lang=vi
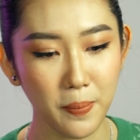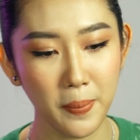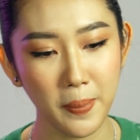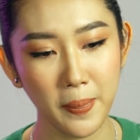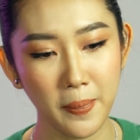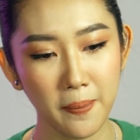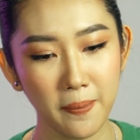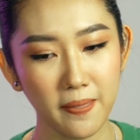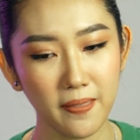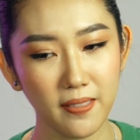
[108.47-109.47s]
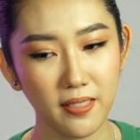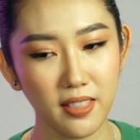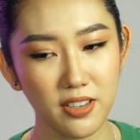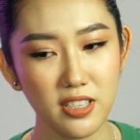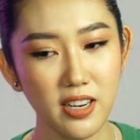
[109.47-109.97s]
uhm,
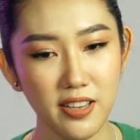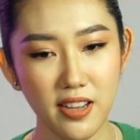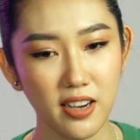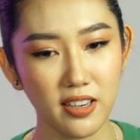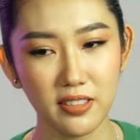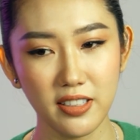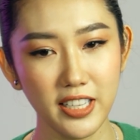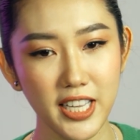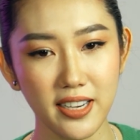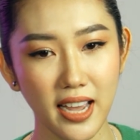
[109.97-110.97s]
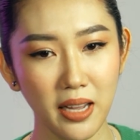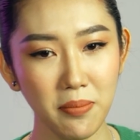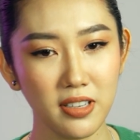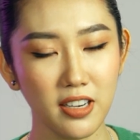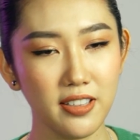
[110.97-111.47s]
từ trước đến giờ những cái dự
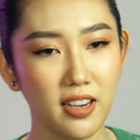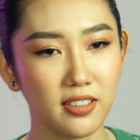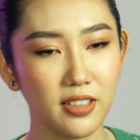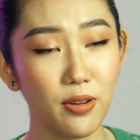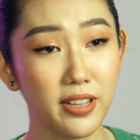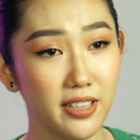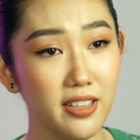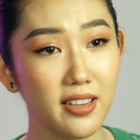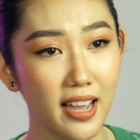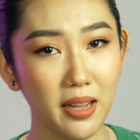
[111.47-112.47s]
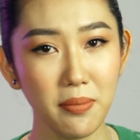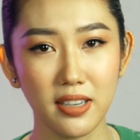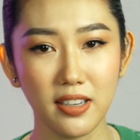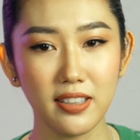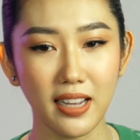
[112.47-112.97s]
án mà ngân nhận đều là những dự án
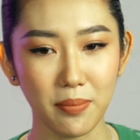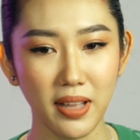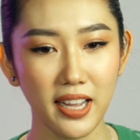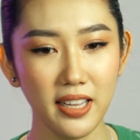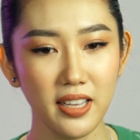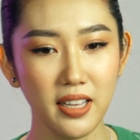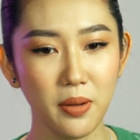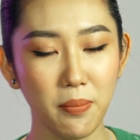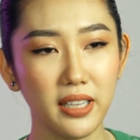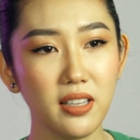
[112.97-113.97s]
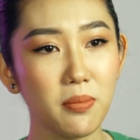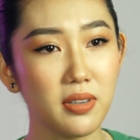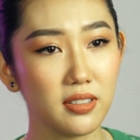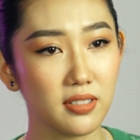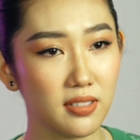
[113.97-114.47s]
mà ngân cảm thấy bản thân
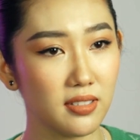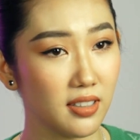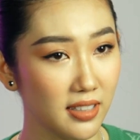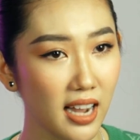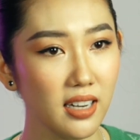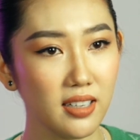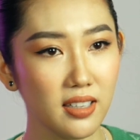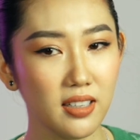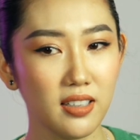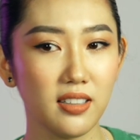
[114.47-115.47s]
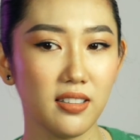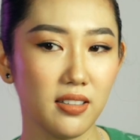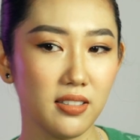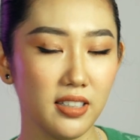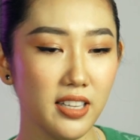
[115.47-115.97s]
mình được thử thách
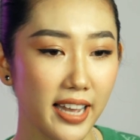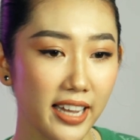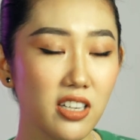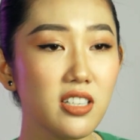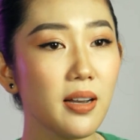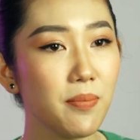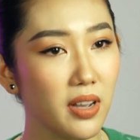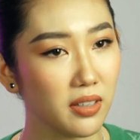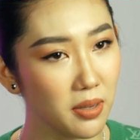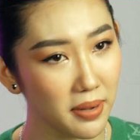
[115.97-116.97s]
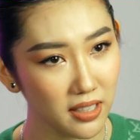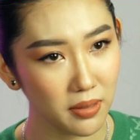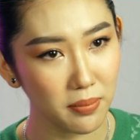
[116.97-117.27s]
à, những dự án có sức hấp dẫn với bản